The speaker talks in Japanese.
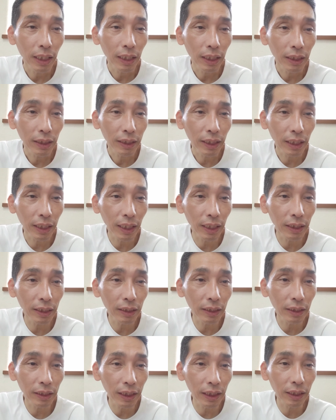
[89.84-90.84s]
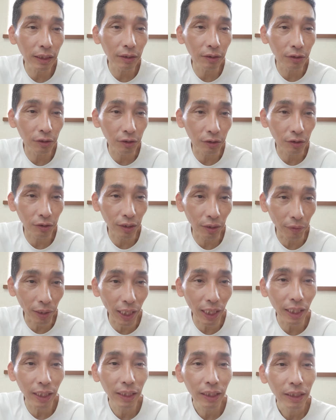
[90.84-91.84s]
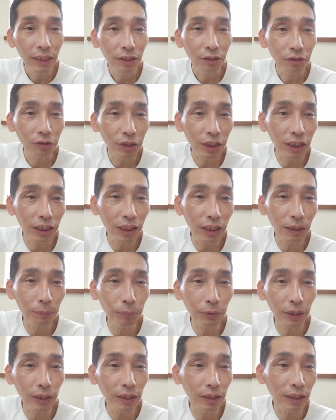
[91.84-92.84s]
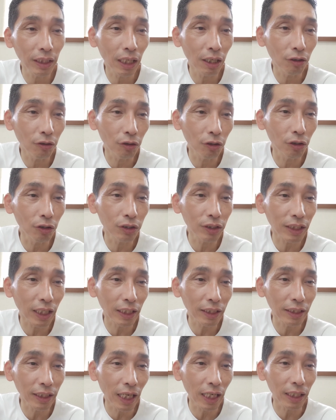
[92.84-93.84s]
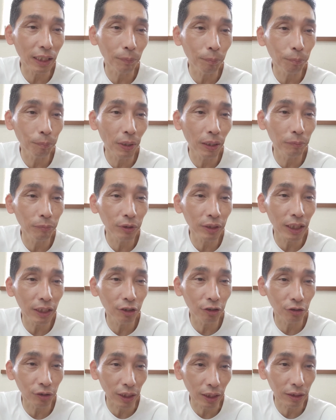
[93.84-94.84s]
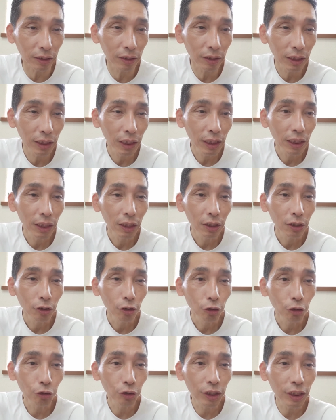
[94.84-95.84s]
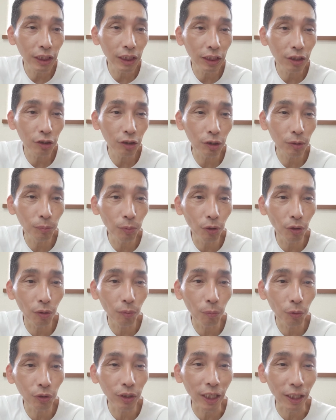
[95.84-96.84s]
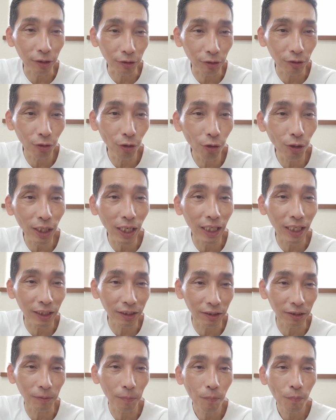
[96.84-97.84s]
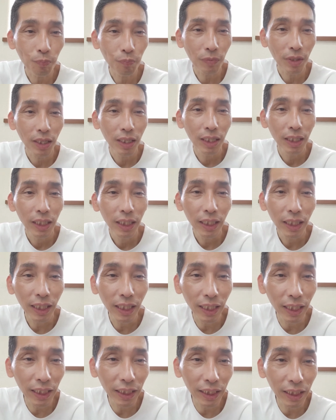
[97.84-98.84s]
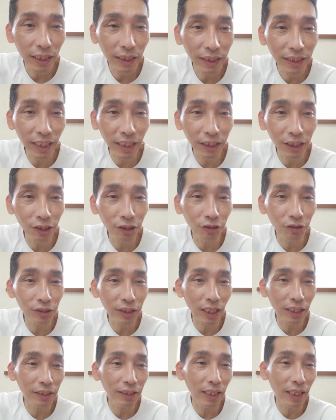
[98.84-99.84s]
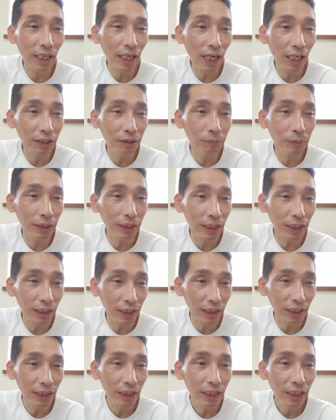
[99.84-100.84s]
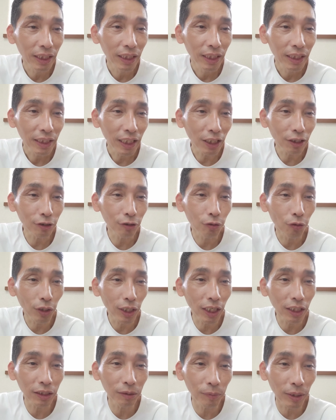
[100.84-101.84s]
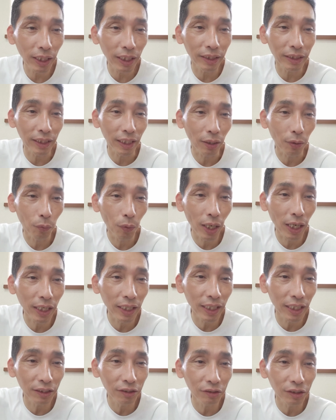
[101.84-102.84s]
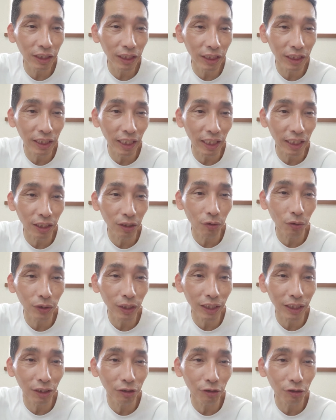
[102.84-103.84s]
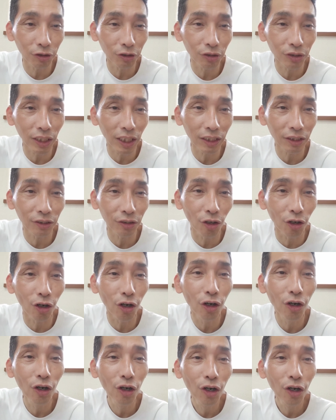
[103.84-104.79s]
セレンディックスでは 3D プリンターを使った一般向け住宅、富士坪モデルを開発。2023年春までに約500万円で1 l d k 一戸建ての住宅の